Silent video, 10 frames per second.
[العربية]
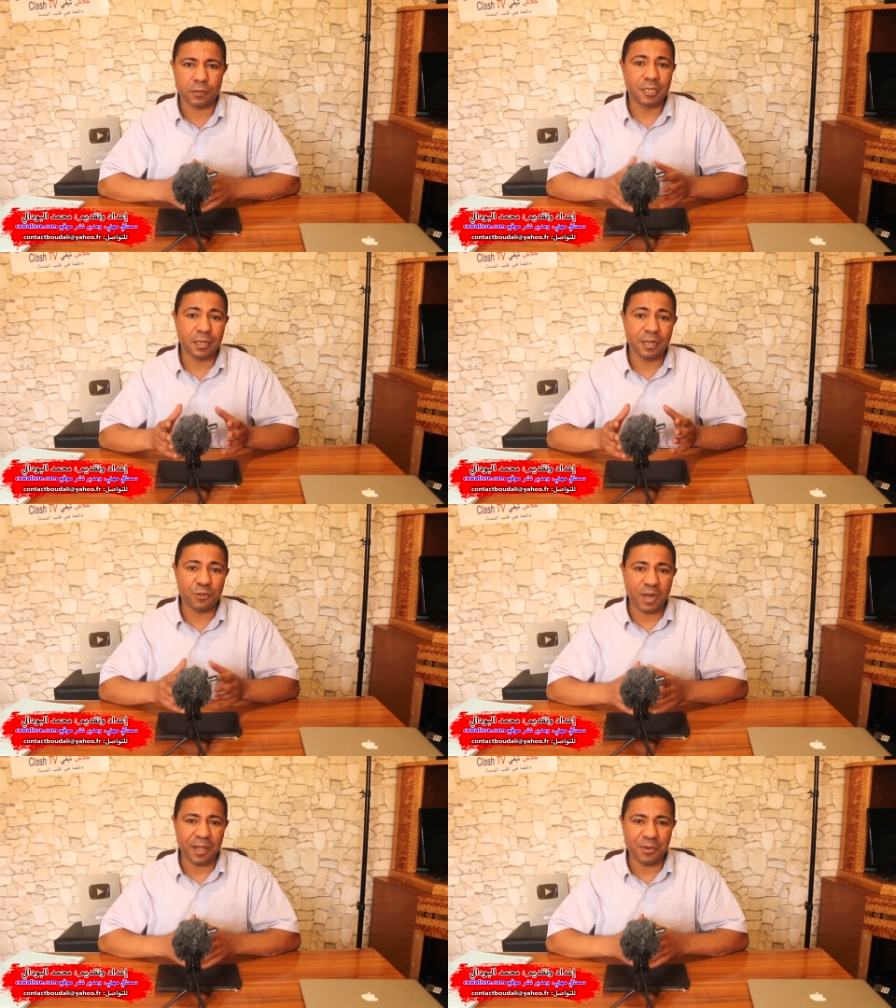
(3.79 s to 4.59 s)

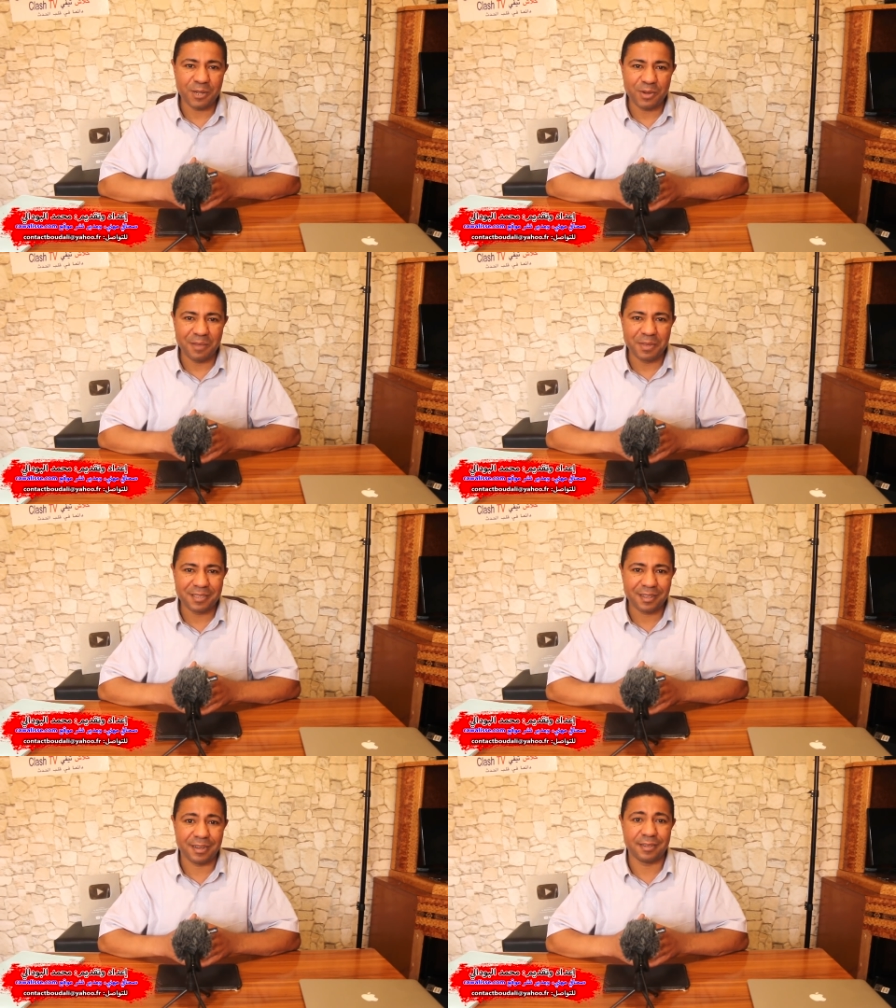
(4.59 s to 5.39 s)
شريتو الحولي ولا
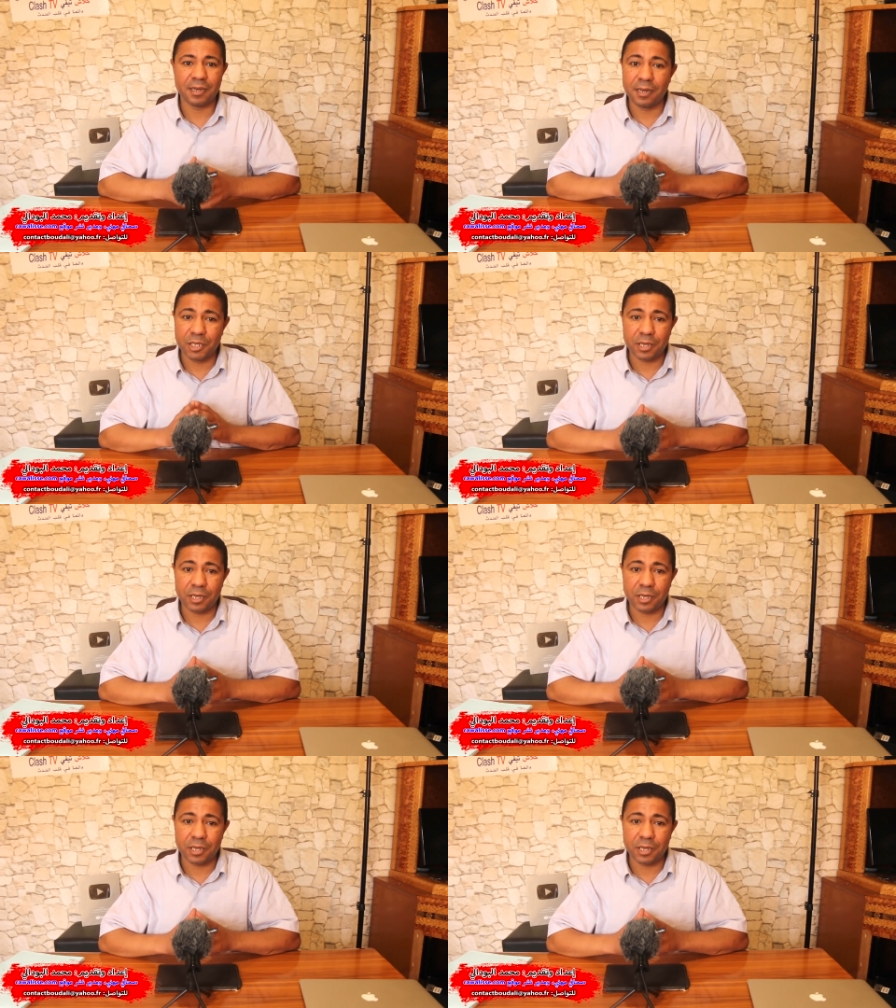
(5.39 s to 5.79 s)
مازال اللي